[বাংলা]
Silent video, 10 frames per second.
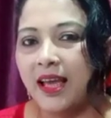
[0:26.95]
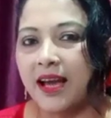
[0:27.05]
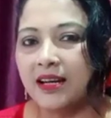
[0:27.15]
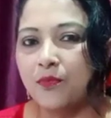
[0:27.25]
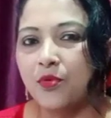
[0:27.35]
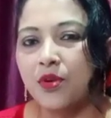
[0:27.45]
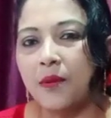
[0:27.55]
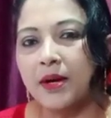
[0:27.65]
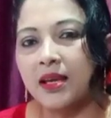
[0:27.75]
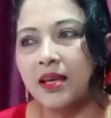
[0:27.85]
একটা বোন
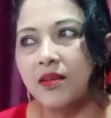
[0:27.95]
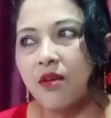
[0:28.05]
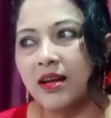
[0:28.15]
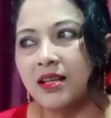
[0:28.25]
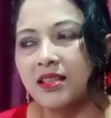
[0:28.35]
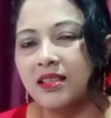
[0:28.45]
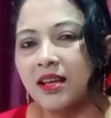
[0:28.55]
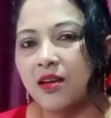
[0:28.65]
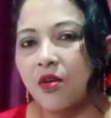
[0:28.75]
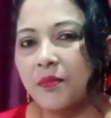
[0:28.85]
আমাকে কয়েকটা দিন
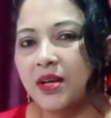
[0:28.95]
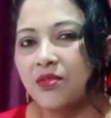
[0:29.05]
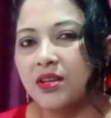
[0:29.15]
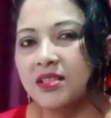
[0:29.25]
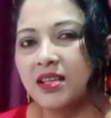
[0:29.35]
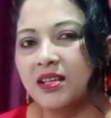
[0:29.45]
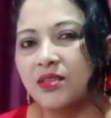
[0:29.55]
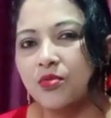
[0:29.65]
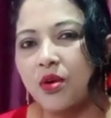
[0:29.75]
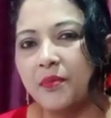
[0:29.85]
থেকে কমেন্ট করেছে
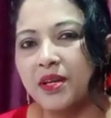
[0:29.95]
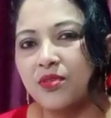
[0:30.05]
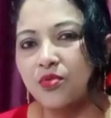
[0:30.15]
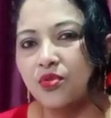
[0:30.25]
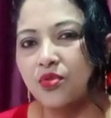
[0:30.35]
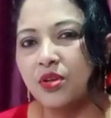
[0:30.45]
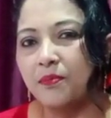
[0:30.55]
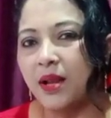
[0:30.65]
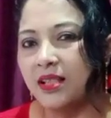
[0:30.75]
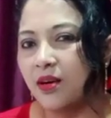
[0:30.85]
কিন্তু কমেন্টগুলো
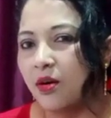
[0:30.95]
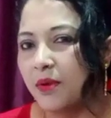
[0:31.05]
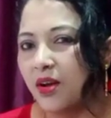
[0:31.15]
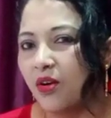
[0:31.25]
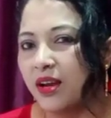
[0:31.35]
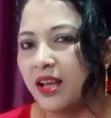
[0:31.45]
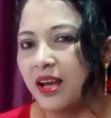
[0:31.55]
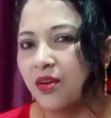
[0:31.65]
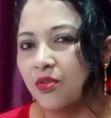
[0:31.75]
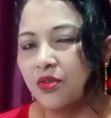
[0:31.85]
রিপ্লাই দেওয়া আমার হয় নাই
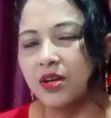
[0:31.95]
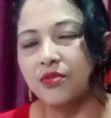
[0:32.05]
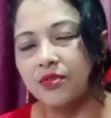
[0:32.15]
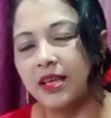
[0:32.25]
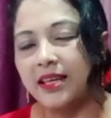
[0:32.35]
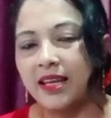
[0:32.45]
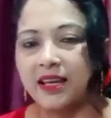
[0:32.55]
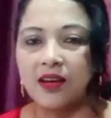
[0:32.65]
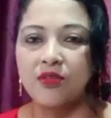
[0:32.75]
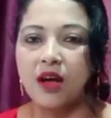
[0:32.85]
এখনও কিন্তু দেই নাই
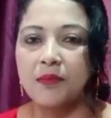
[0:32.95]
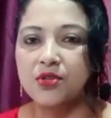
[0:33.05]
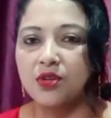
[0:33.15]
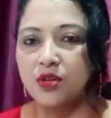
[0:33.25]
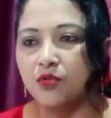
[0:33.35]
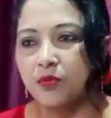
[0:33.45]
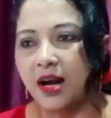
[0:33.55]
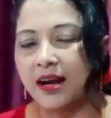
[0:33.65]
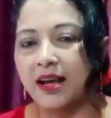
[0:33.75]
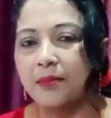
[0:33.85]
কেননা আমার শরীরটা খুব
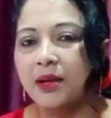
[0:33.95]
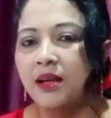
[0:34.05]
খারাপ